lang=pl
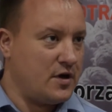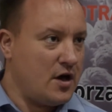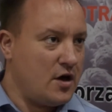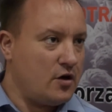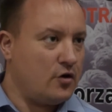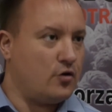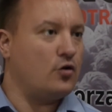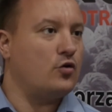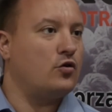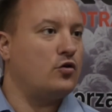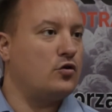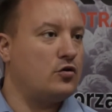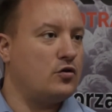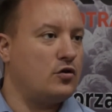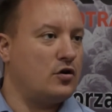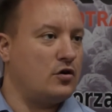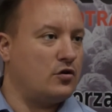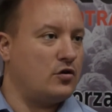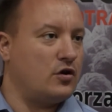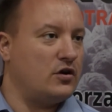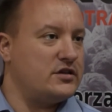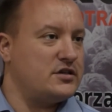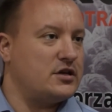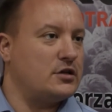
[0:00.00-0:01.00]
e, ko
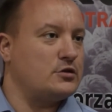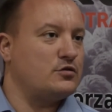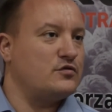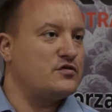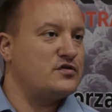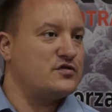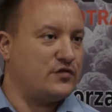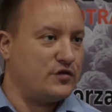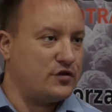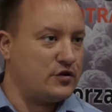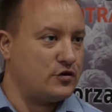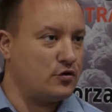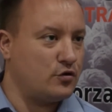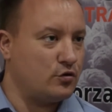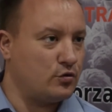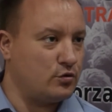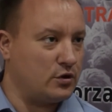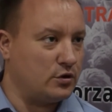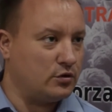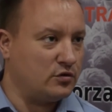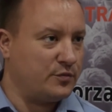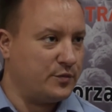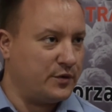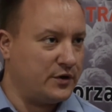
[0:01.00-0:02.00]
koalicjantów, swoich
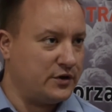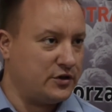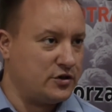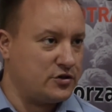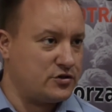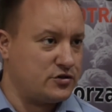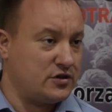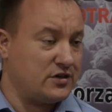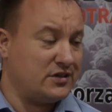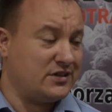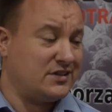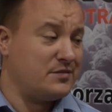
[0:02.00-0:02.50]
konkurentów politycznych.